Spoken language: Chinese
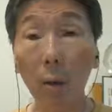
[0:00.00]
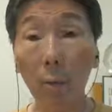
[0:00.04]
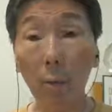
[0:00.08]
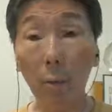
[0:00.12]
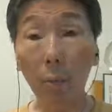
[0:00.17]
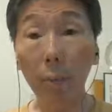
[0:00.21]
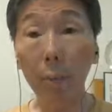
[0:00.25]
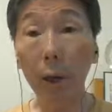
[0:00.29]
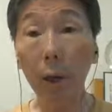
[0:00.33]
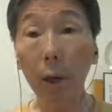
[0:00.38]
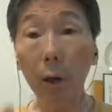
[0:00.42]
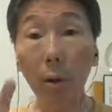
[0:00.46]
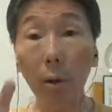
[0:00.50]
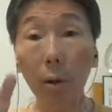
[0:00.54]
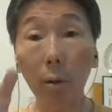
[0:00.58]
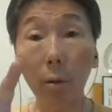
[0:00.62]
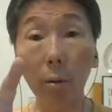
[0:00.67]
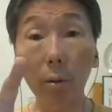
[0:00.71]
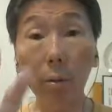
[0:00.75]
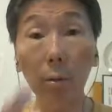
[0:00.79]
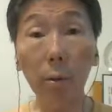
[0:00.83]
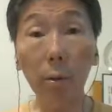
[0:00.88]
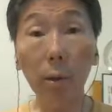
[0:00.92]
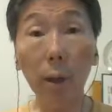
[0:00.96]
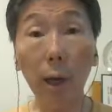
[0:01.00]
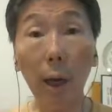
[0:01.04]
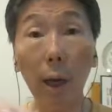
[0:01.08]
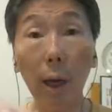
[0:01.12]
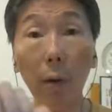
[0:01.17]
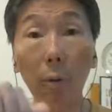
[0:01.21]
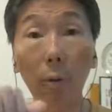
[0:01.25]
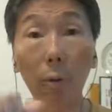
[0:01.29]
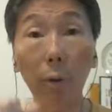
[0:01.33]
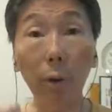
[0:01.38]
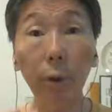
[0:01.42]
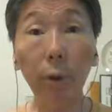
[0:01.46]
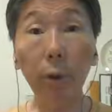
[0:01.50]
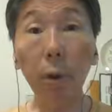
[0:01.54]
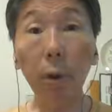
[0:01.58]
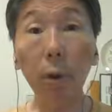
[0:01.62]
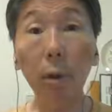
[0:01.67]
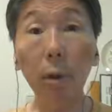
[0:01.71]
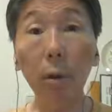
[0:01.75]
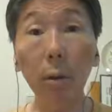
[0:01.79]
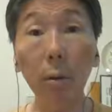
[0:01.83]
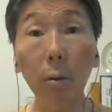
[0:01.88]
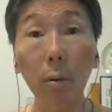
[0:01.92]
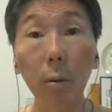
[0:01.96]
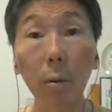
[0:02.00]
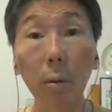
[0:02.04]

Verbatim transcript: 我没有在我的